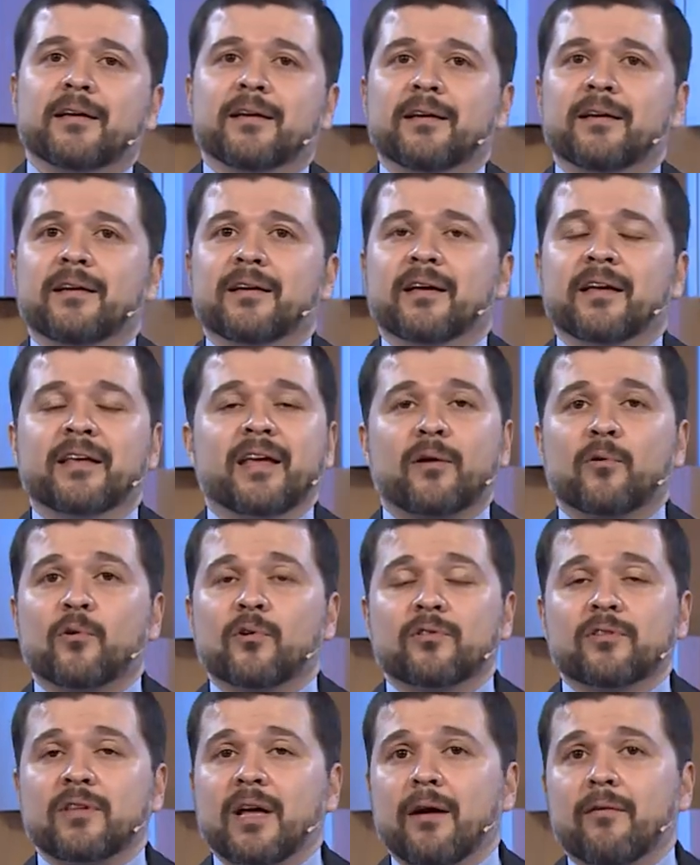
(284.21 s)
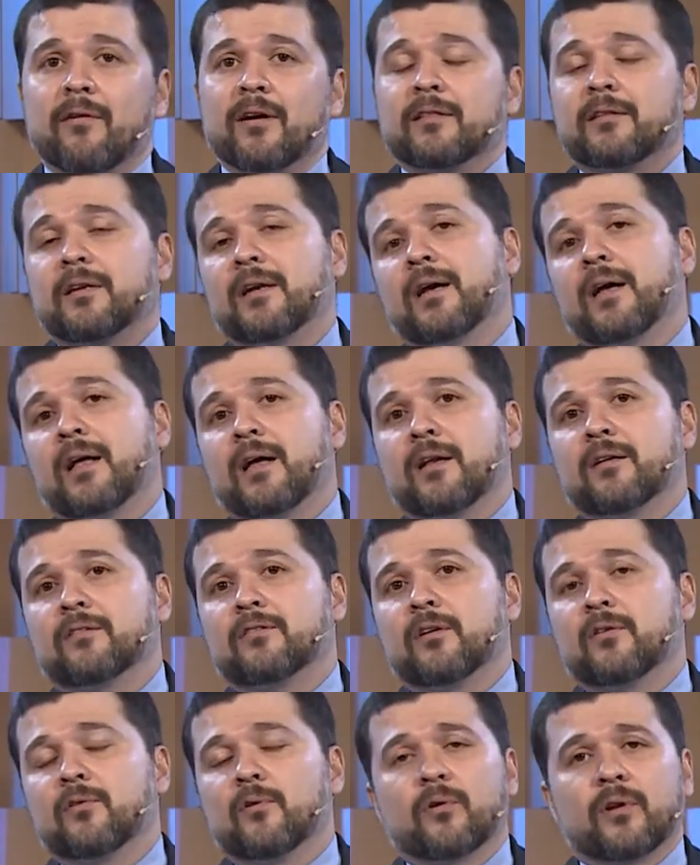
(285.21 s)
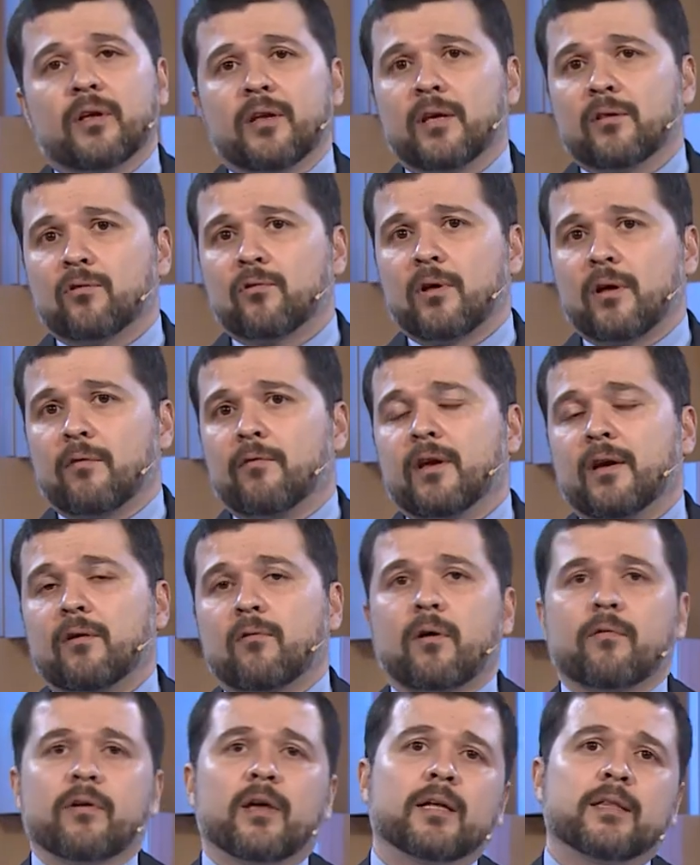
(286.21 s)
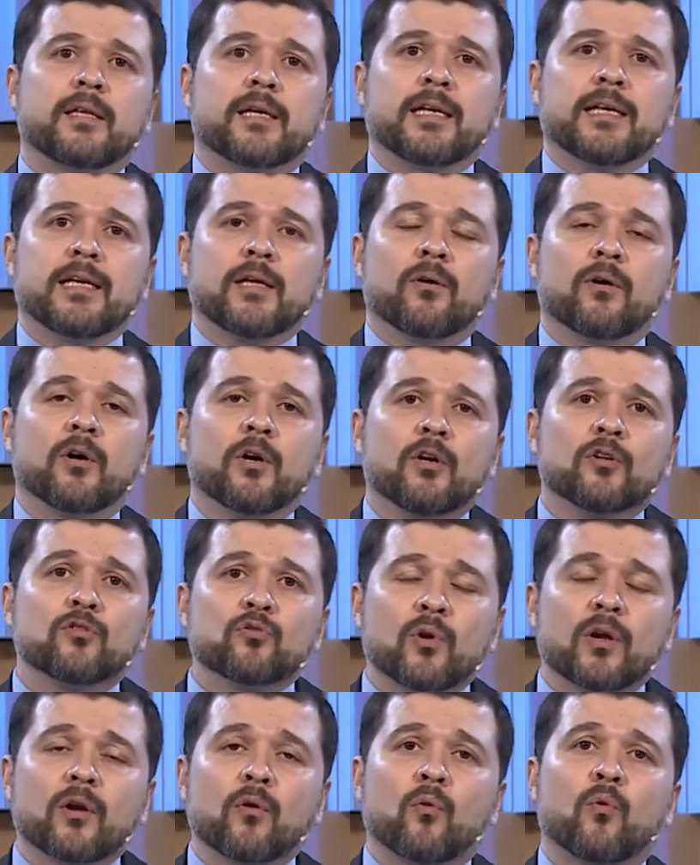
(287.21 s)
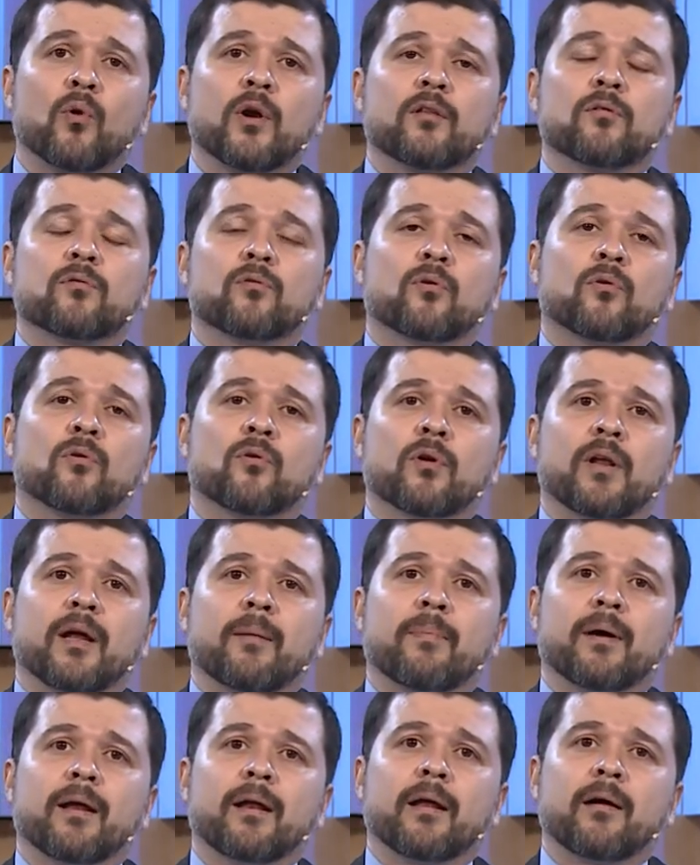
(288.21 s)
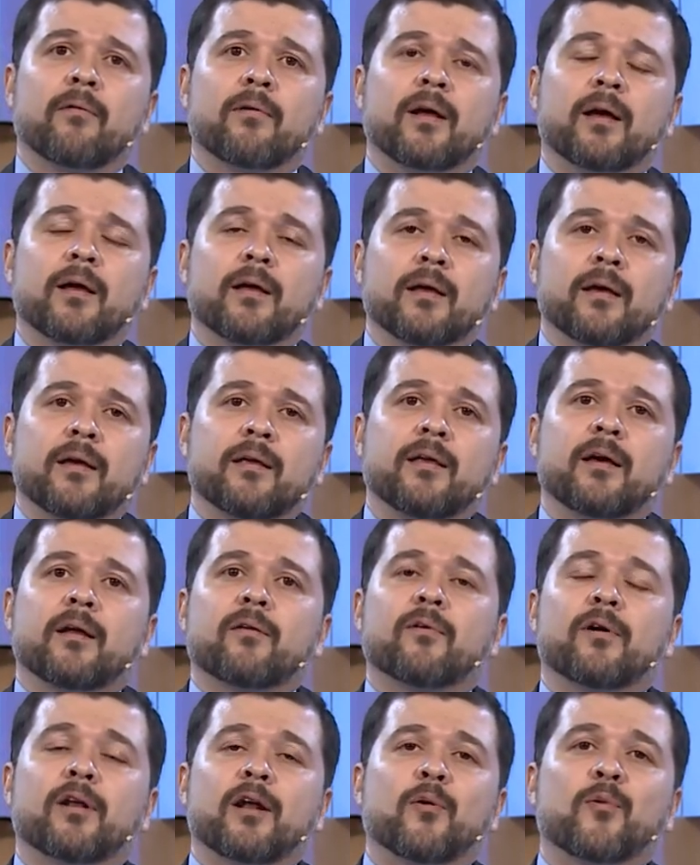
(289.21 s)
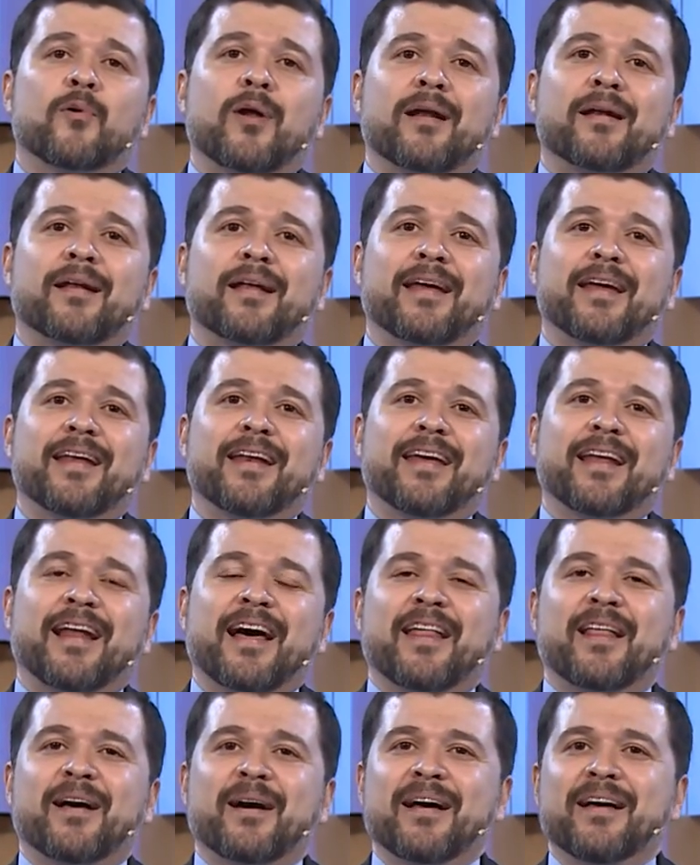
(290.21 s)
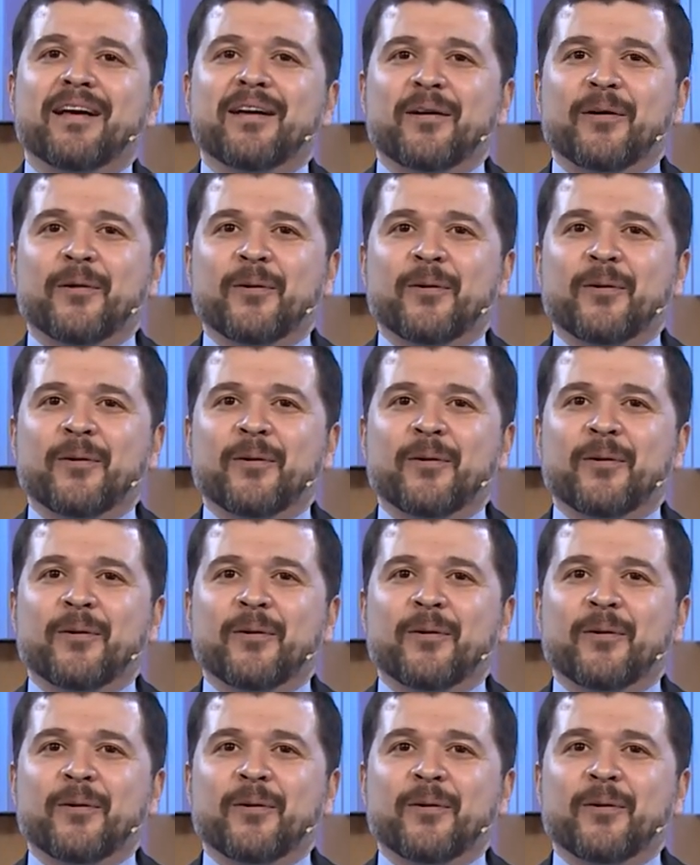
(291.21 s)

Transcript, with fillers: Eh, ella no estaba entregada al Señor, ella todavía no había tenido su encuentro con la palabra, ella no era una regenerada,